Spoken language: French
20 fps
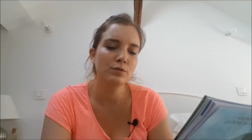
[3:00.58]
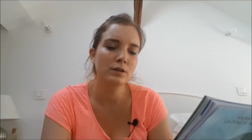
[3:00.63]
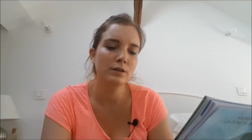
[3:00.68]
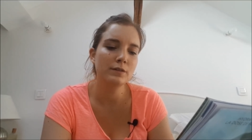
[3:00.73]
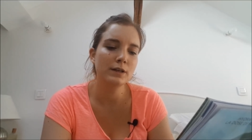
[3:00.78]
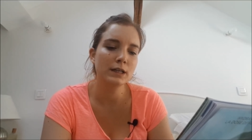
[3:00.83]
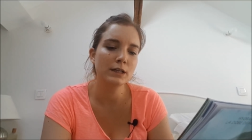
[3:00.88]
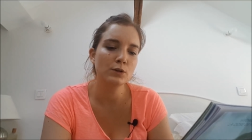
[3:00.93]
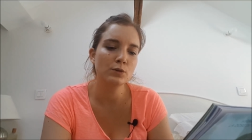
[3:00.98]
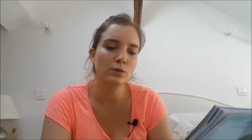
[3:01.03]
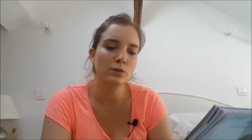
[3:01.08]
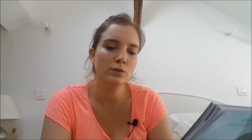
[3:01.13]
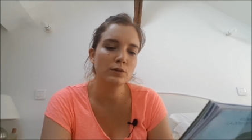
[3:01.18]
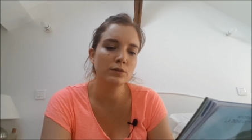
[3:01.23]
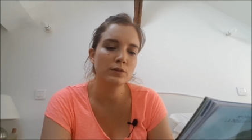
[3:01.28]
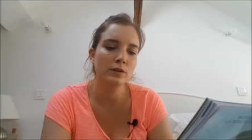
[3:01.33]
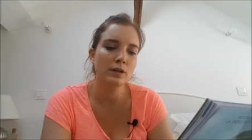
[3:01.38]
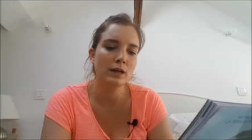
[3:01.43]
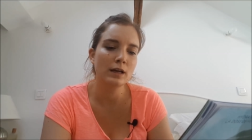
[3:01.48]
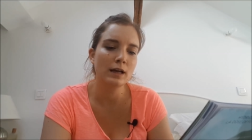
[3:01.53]
pour les
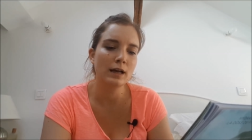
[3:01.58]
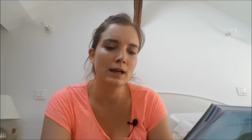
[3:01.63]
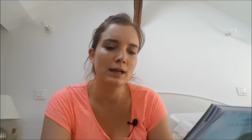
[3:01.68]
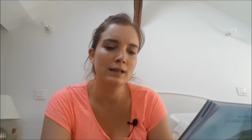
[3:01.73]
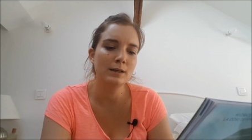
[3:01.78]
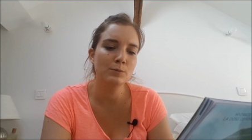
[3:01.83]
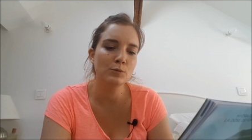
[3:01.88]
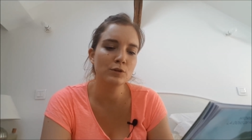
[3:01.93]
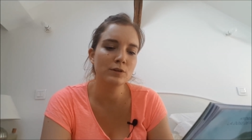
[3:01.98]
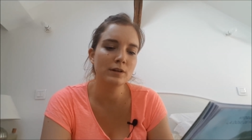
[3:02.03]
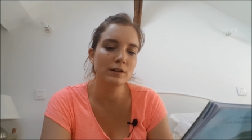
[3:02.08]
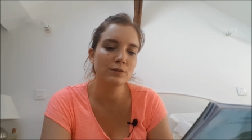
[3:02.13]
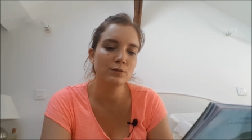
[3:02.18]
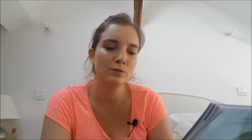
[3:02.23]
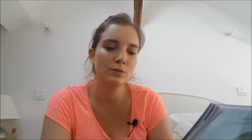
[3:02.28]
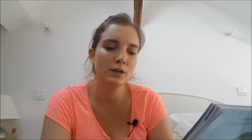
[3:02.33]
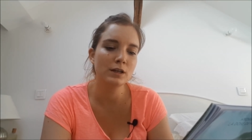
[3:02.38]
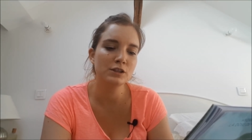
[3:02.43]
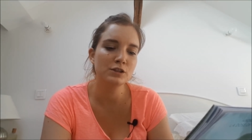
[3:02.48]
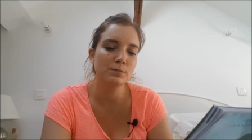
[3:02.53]
vacances
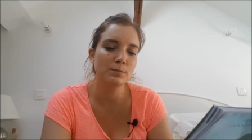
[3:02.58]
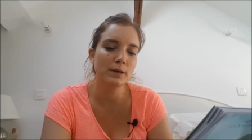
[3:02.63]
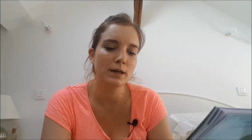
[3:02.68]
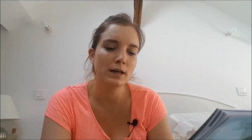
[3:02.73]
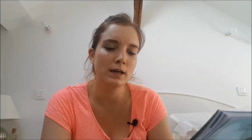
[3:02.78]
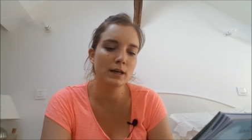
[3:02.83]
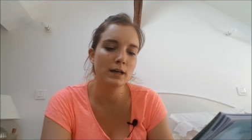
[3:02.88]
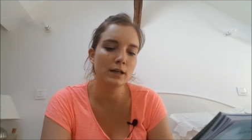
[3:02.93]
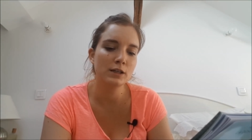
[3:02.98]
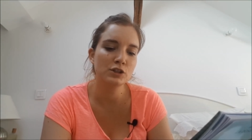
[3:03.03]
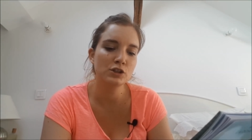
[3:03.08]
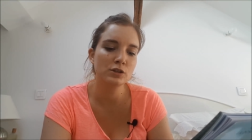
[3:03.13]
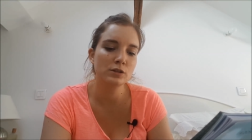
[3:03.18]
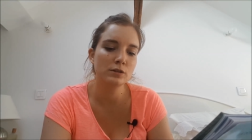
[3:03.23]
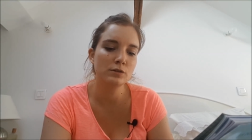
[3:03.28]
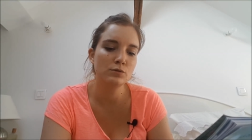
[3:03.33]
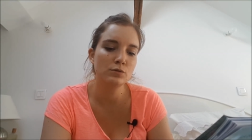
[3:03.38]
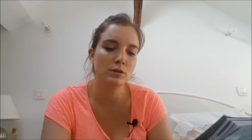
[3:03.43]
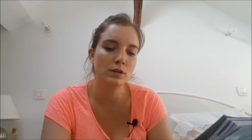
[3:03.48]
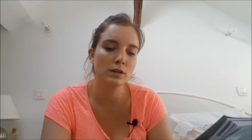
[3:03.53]
Alimentation âge par âge,
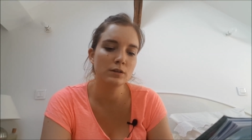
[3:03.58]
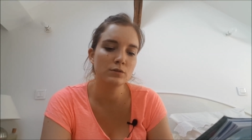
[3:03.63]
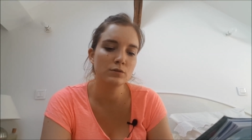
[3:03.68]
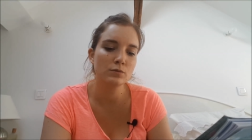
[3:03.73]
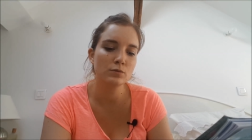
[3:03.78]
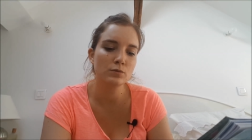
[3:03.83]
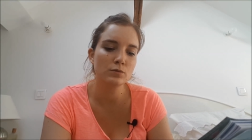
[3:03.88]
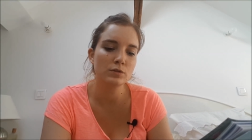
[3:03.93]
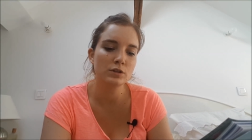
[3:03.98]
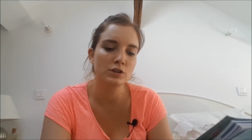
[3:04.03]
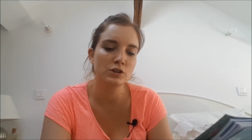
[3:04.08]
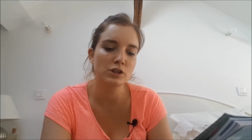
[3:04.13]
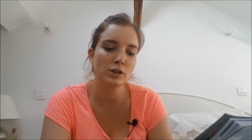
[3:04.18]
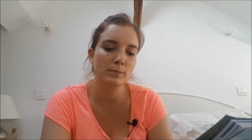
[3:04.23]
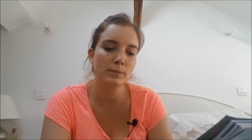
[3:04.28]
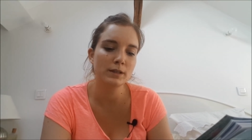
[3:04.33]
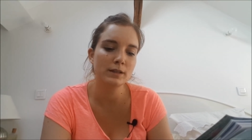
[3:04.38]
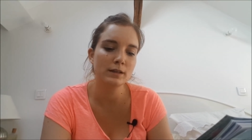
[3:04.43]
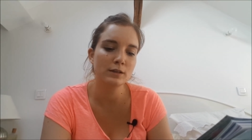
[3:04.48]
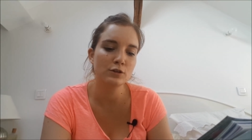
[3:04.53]
éducation, on n'est
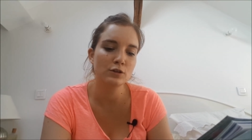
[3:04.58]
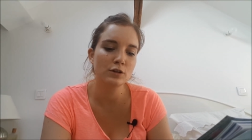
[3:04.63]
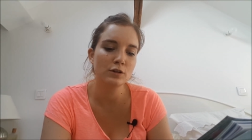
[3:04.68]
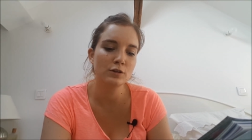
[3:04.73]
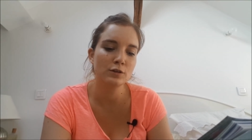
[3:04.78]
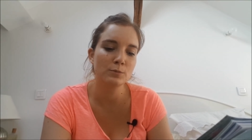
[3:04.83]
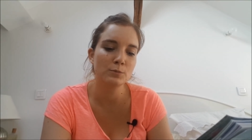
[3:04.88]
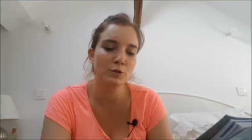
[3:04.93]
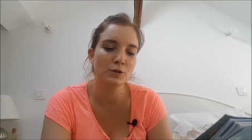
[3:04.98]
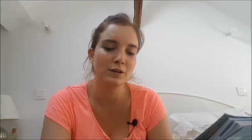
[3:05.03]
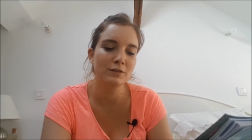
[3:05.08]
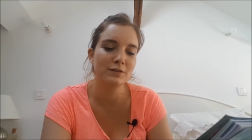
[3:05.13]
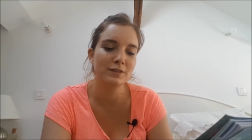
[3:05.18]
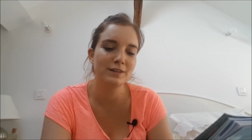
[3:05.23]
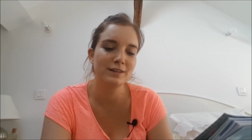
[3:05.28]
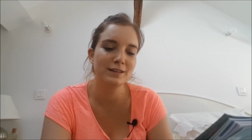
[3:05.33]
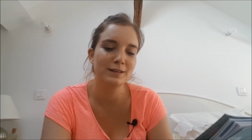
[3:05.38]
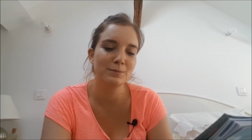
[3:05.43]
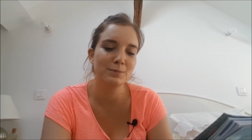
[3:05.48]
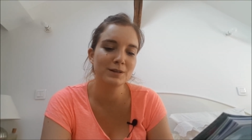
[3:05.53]
jamais d'accord. Comment
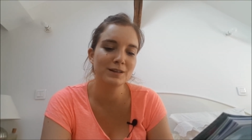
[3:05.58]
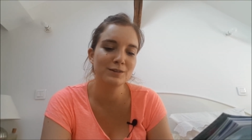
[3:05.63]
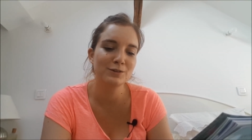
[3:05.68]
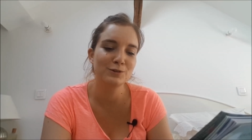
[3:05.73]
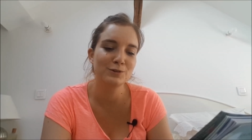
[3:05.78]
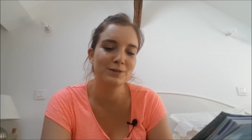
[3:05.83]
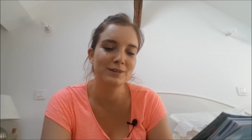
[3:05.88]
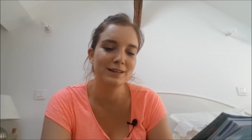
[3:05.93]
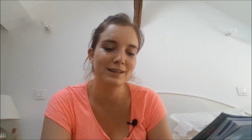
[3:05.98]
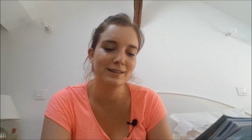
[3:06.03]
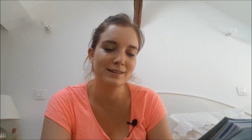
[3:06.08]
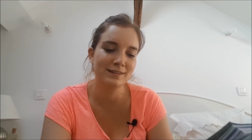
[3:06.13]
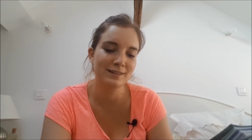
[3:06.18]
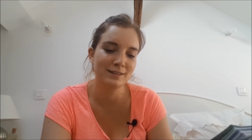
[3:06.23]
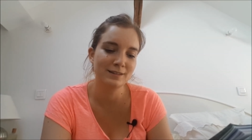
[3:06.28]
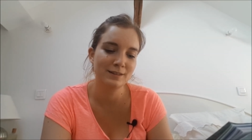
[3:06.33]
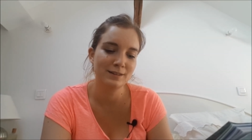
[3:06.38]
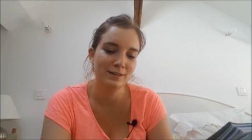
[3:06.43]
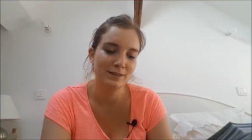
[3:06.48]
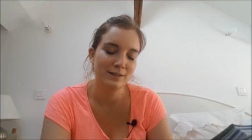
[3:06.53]
éviter les prises de
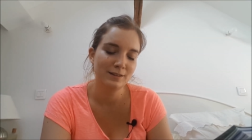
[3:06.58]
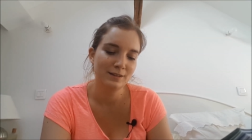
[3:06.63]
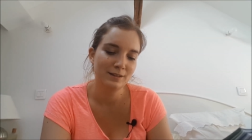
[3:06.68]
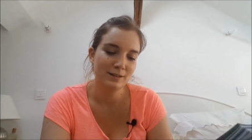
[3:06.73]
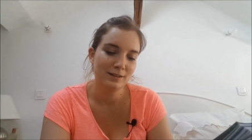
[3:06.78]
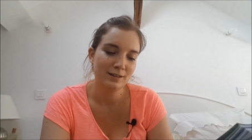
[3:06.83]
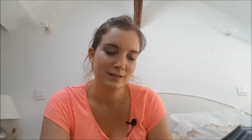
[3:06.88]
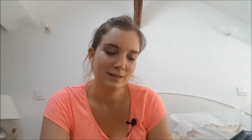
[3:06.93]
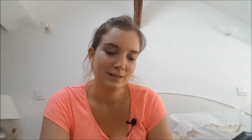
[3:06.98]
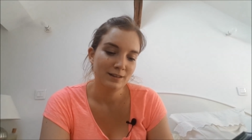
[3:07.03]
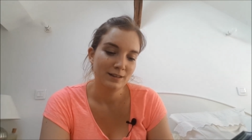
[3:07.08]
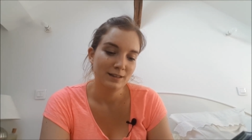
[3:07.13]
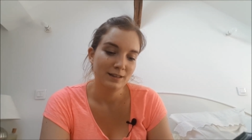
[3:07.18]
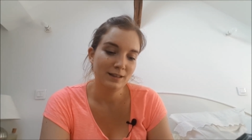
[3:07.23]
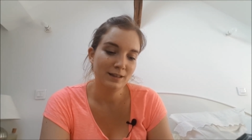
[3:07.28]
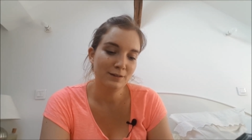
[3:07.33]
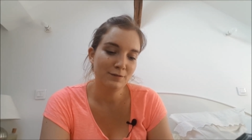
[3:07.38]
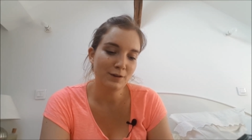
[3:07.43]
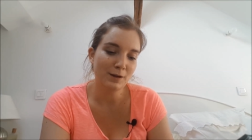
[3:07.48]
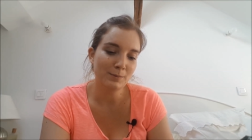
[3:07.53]
tête
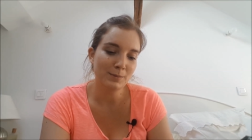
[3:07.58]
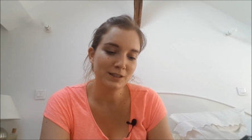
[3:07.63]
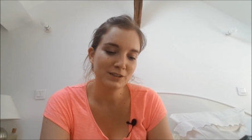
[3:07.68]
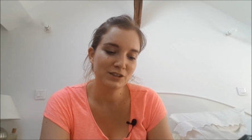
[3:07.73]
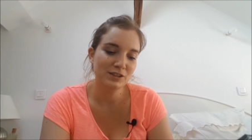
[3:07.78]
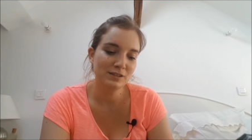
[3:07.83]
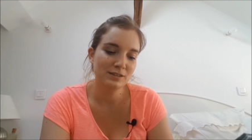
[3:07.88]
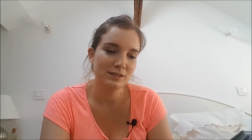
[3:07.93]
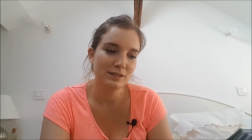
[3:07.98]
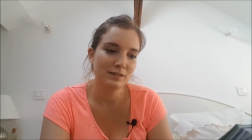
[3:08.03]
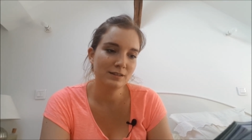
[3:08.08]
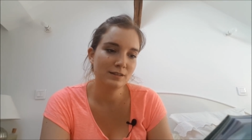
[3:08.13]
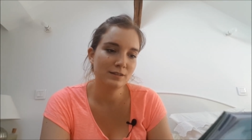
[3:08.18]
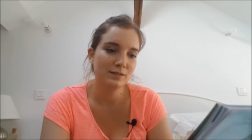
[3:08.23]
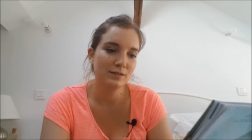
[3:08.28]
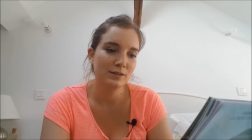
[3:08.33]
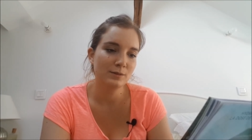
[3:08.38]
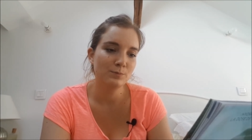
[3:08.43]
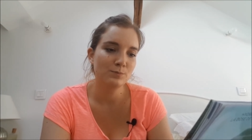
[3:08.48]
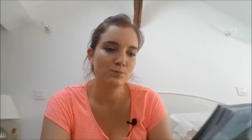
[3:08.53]
Il va marcher cet
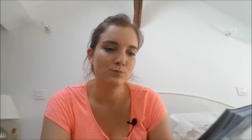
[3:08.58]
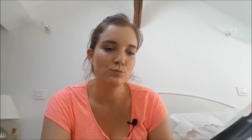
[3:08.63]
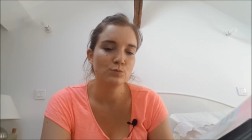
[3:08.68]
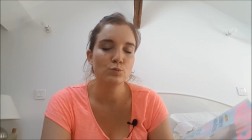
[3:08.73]
été.